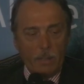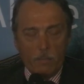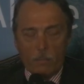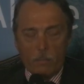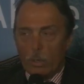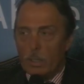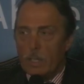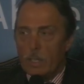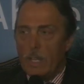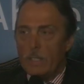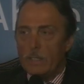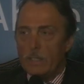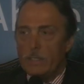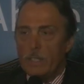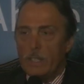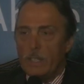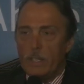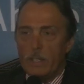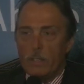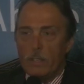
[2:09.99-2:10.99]

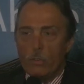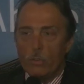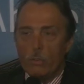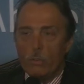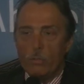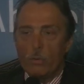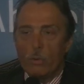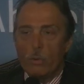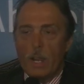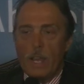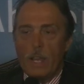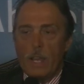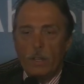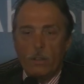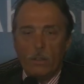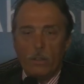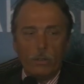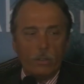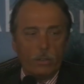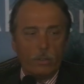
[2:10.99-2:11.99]
importanti che
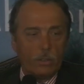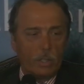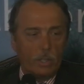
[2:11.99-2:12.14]
condurranno